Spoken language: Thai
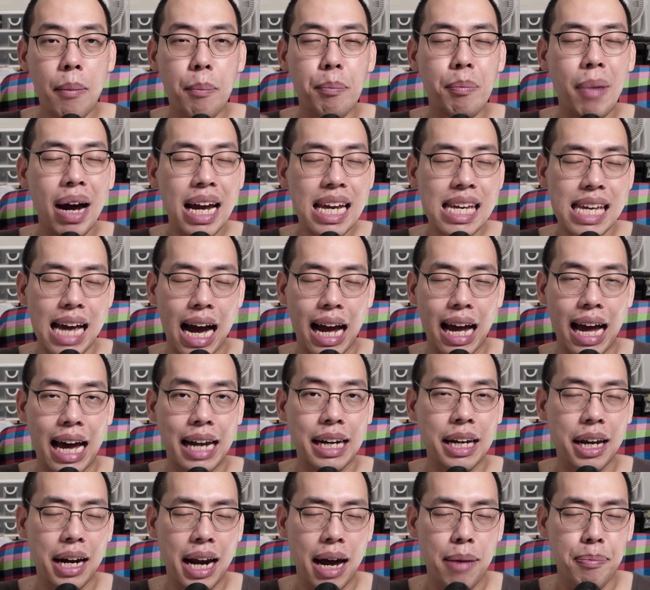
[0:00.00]
ไม่อย่างนั้
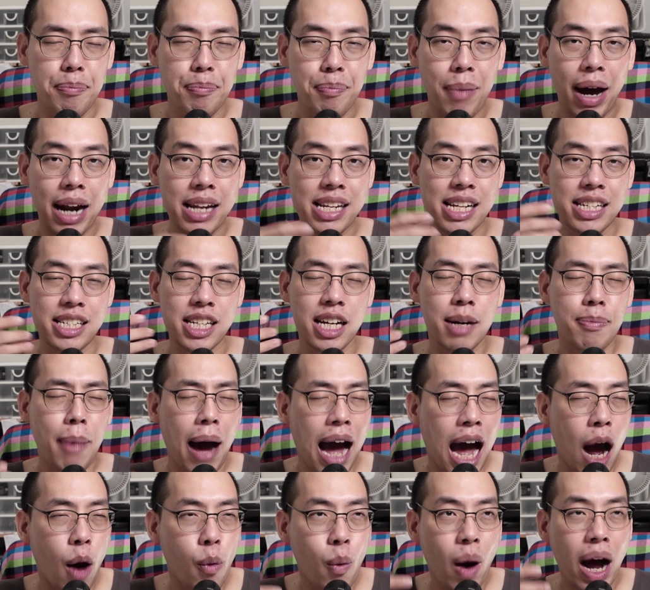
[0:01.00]
นครับมันจะเจอ
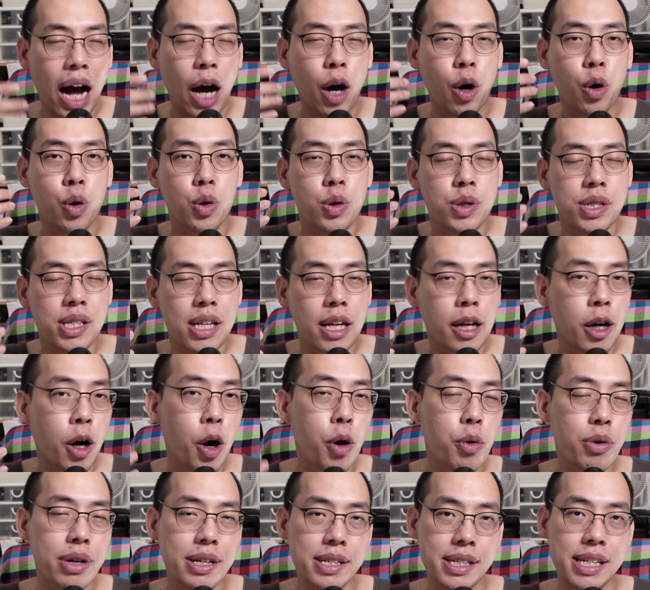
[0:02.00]
ภาวะ
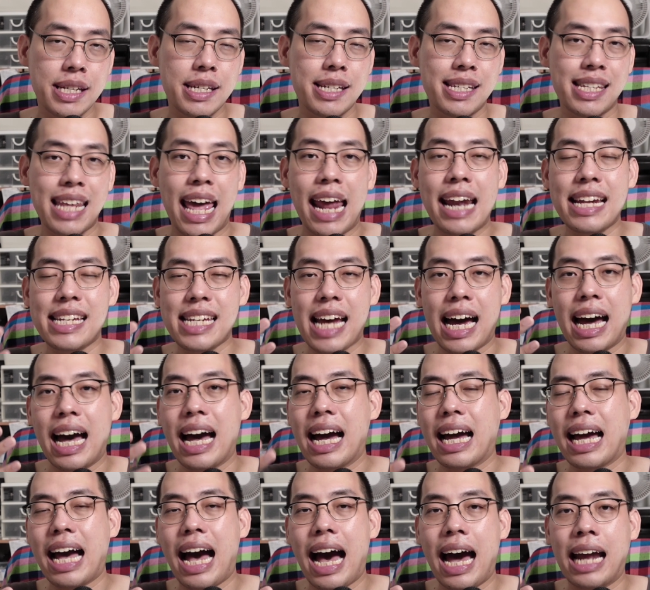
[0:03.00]
acoustical resistance จาก
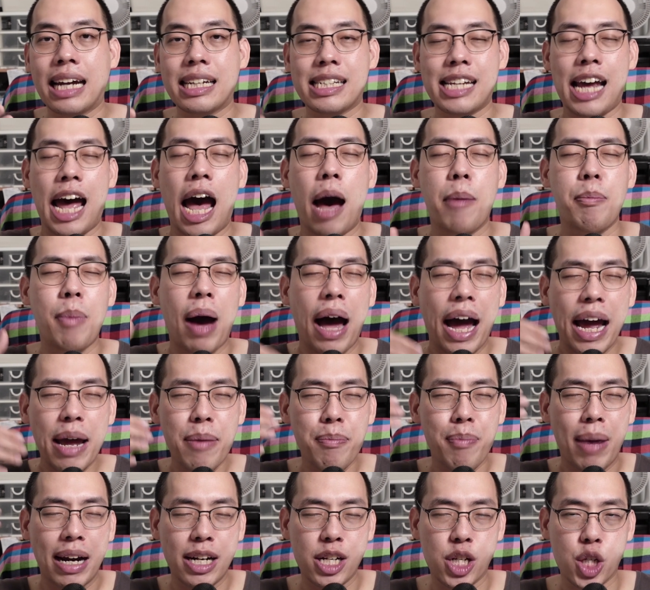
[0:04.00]
อากาศทำให้
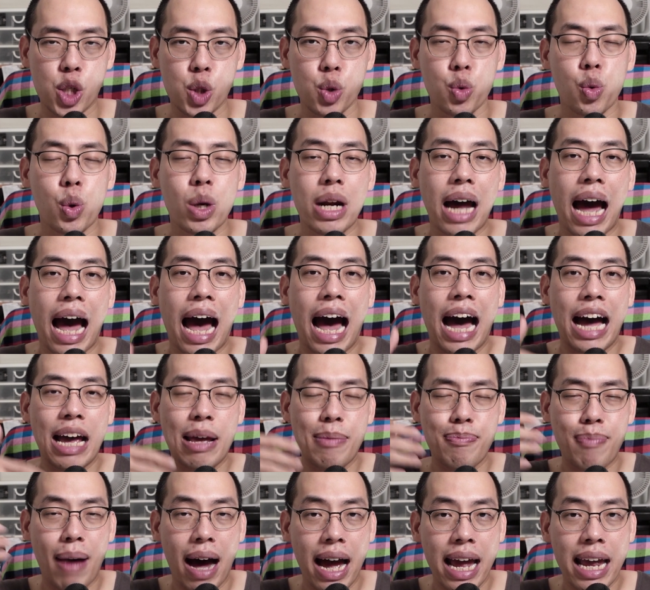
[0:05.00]
มันสูญหาย
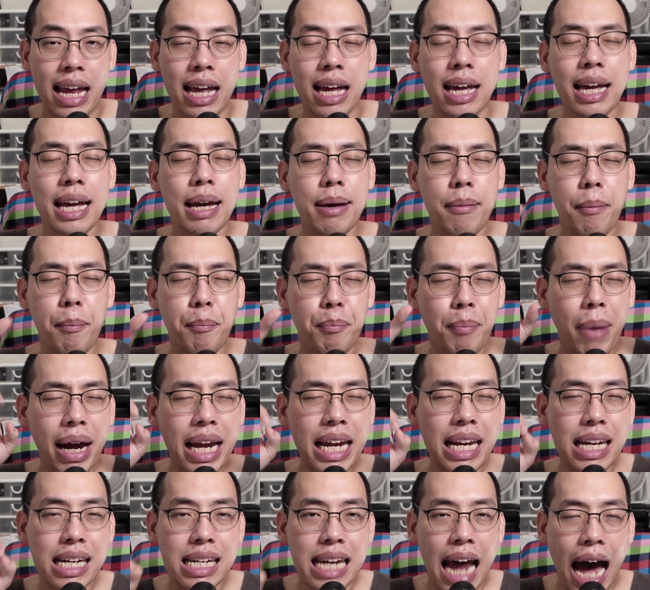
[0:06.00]
ไปไม่
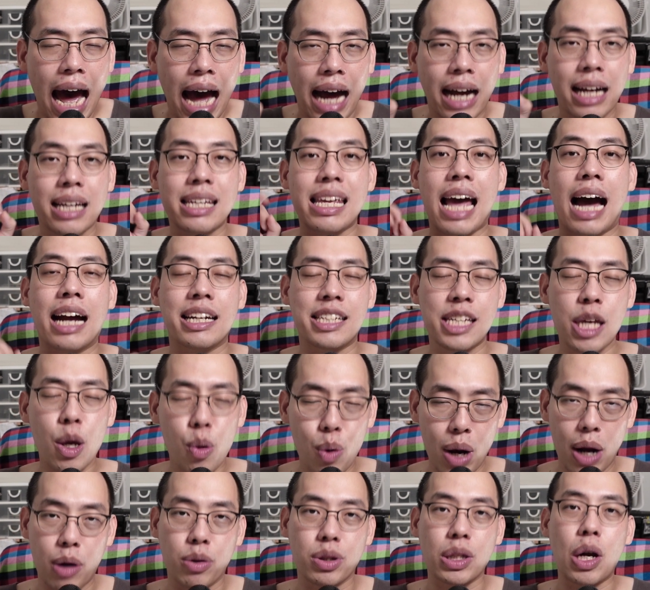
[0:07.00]
ดังอย่างที่
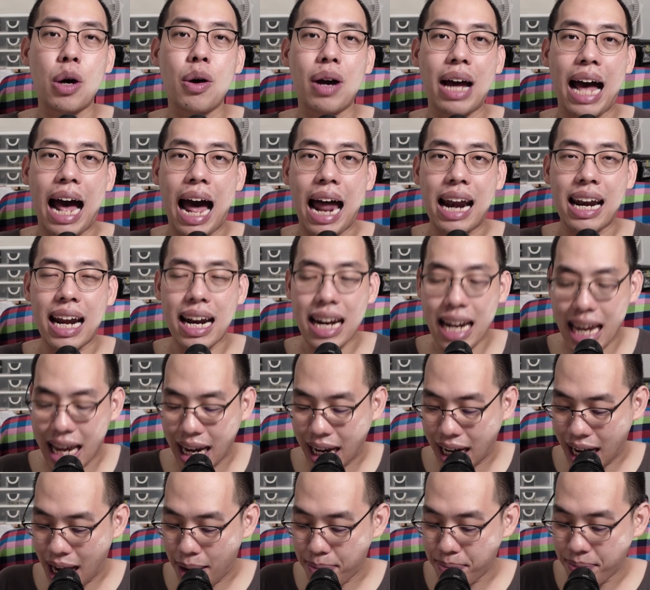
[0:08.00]
เราต้องการนั่นเอง
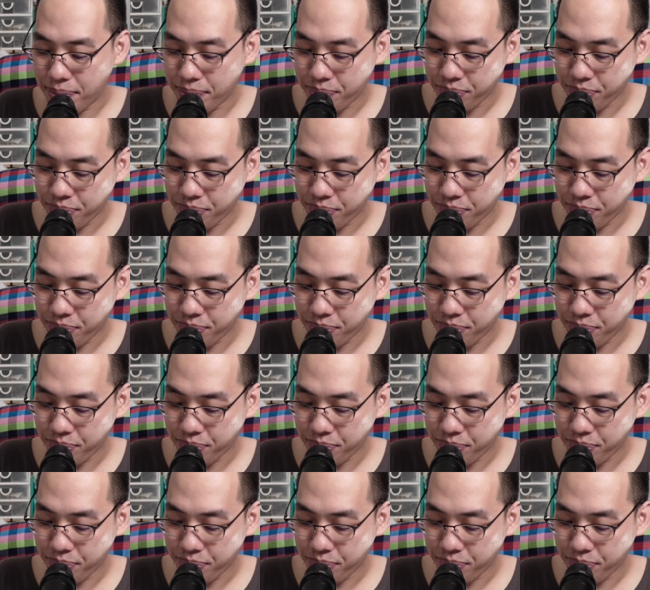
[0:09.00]
ครับ